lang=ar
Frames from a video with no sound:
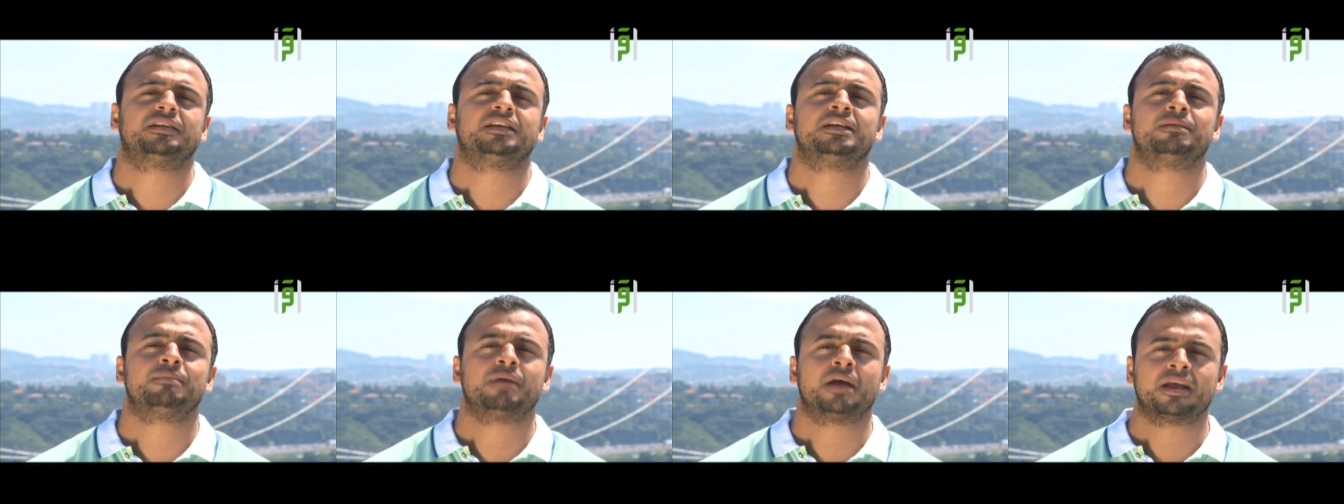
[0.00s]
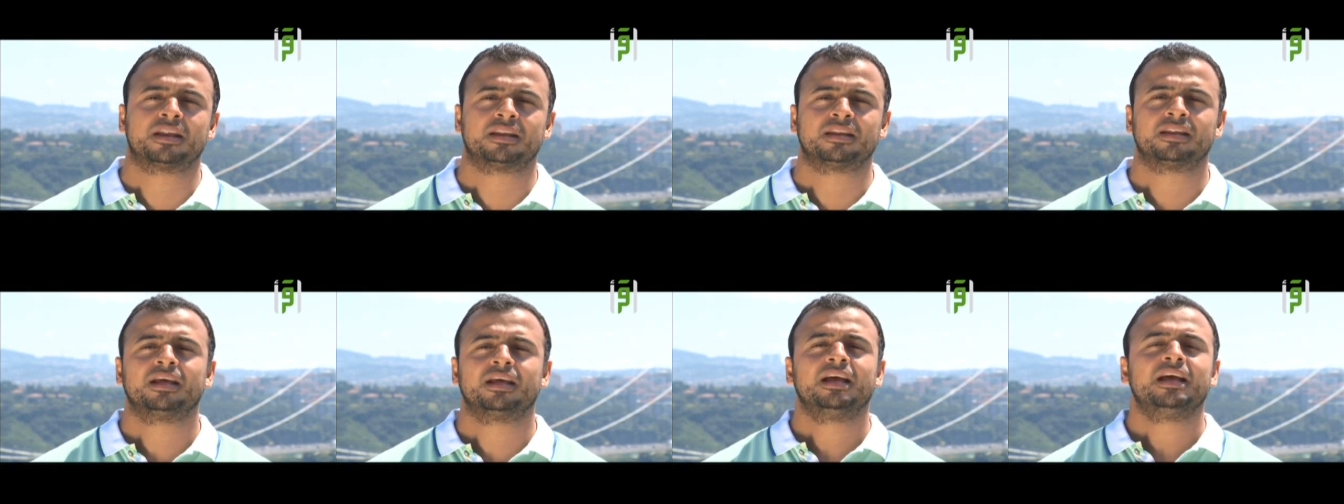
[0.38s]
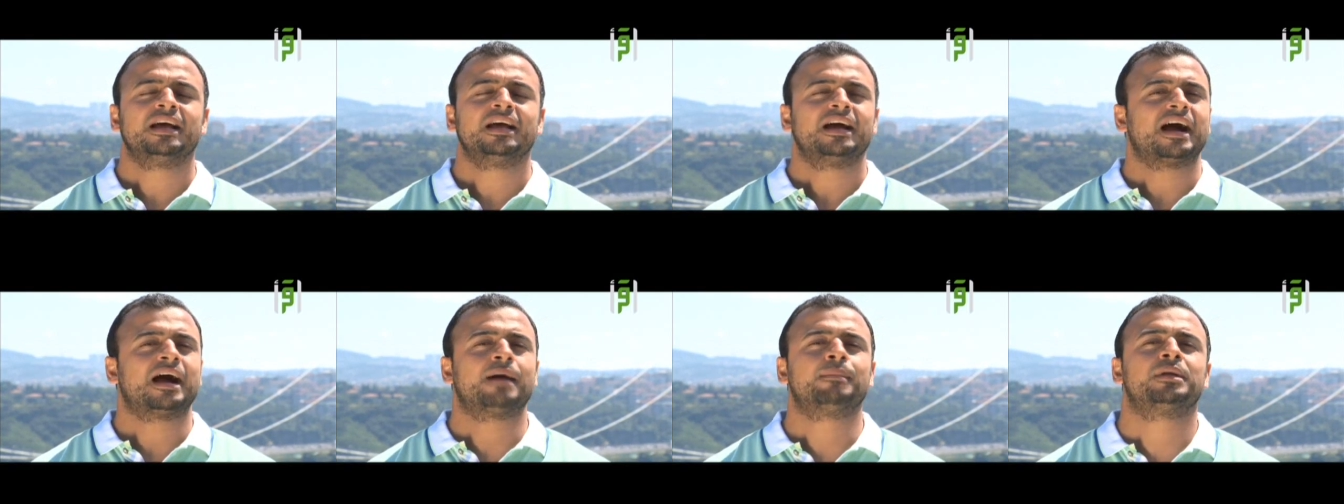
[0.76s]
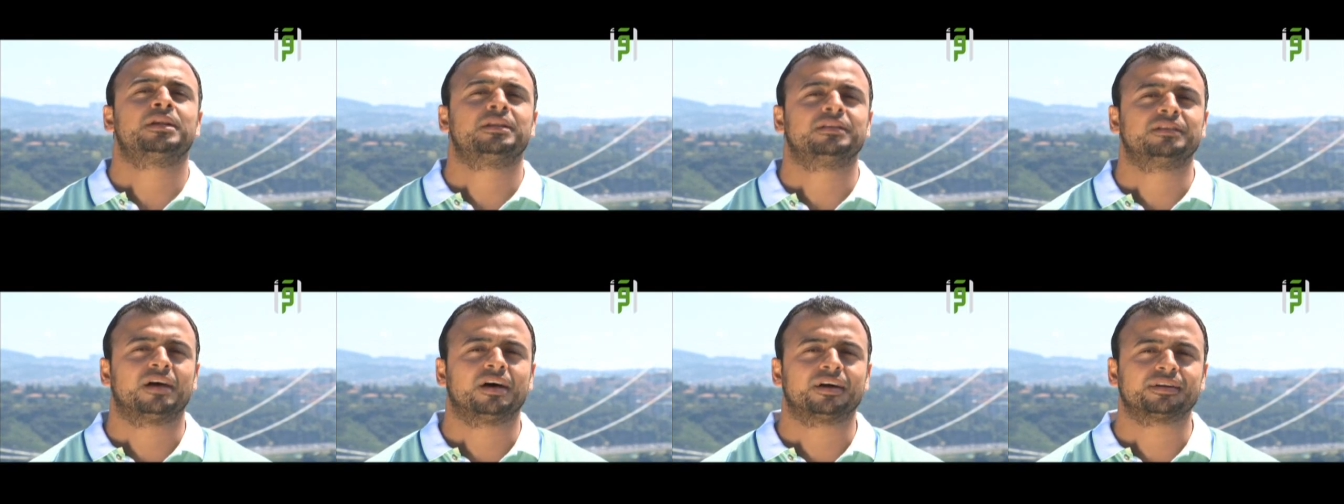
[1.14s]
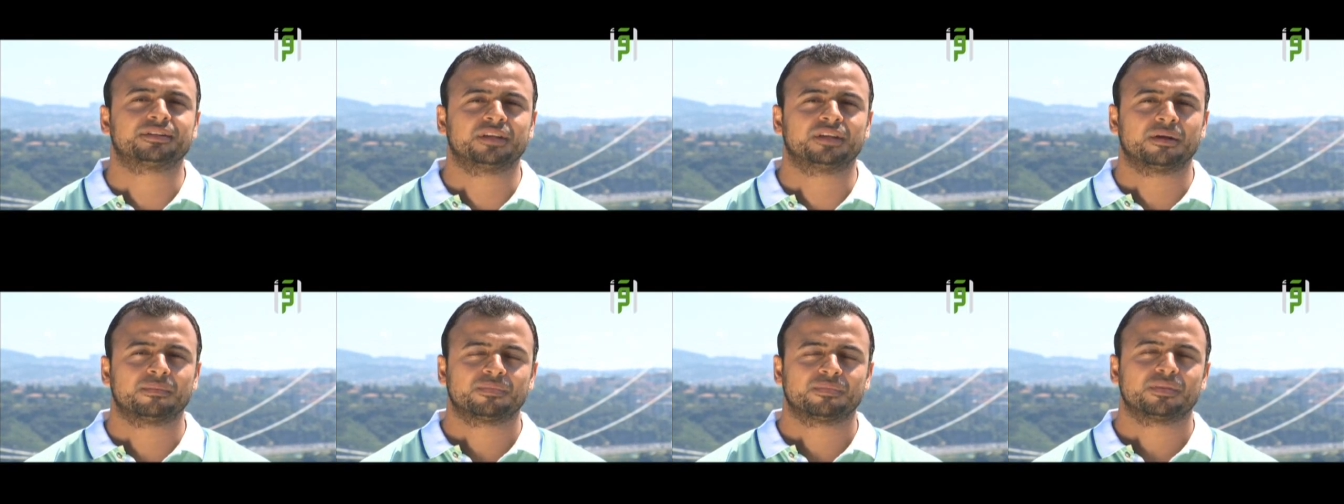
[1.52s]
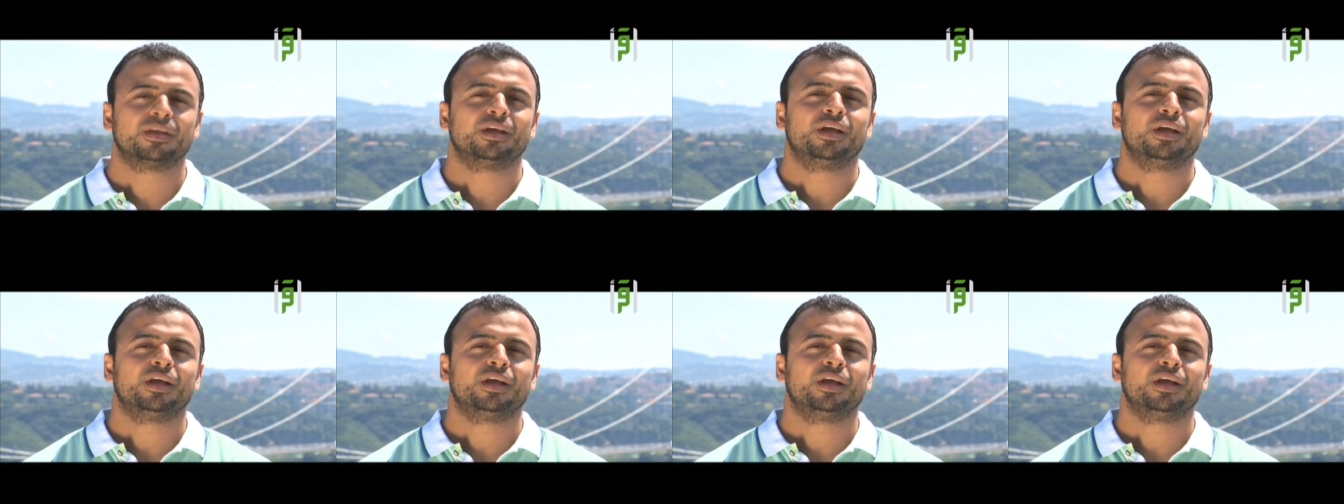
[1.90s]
الايمان عمل النهارده